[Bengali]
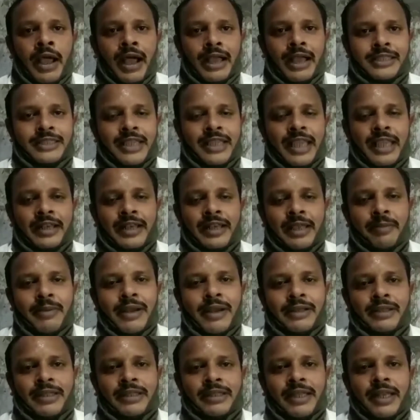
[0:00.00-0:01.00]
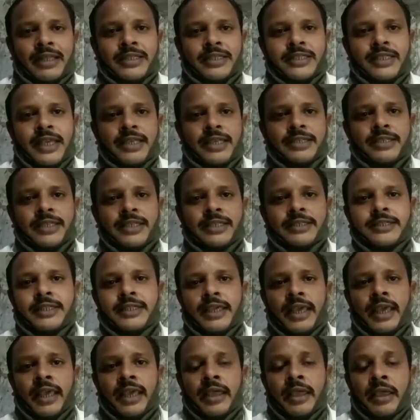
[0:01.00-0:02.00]
আজকে এইটাই বার্তা জানাতে চাইছি যে
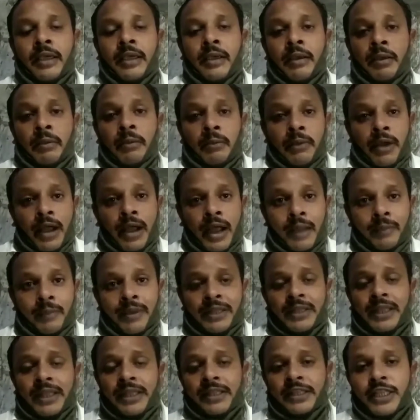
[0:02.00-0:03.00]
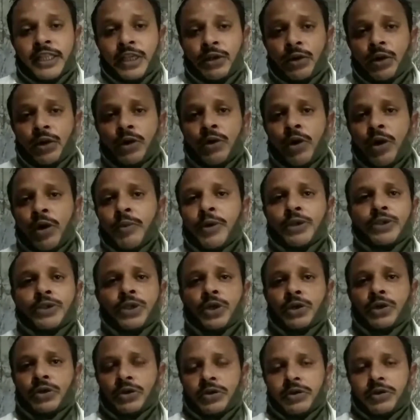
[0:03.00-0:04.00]
আমাদের দীর্ঘ ন
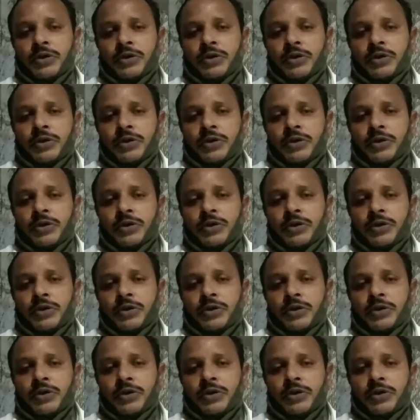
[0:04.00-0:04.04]
বছর